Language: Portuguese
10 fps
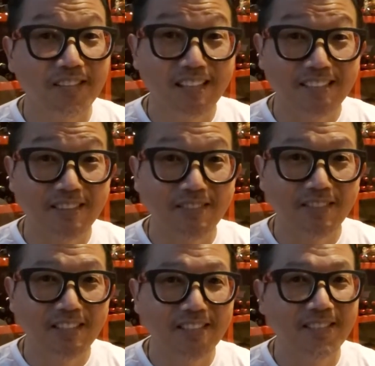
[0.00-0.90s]
Dessa
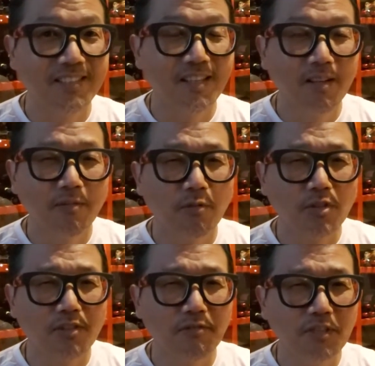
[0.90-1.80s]
vez vão
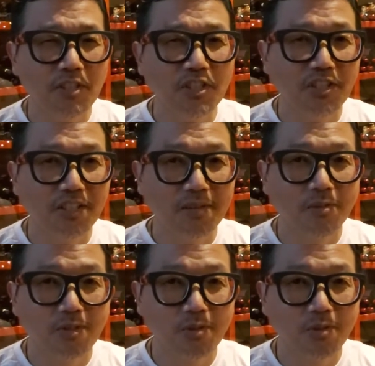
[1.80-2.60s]
ser 20 anos de